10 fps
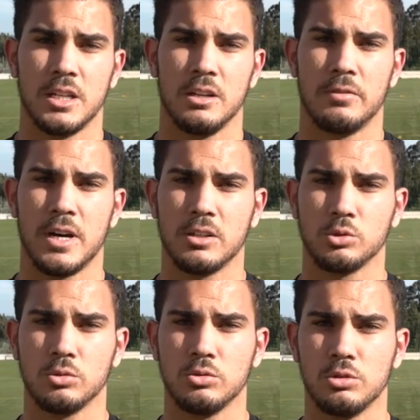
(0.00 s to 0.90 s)
levar
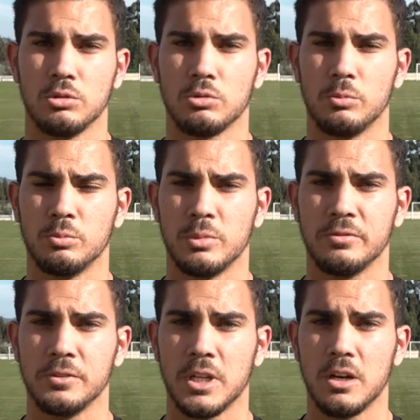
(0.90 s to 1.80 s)
todo o jogo como uma
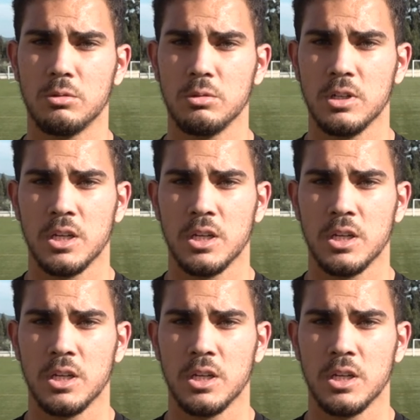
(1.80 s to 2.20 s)
final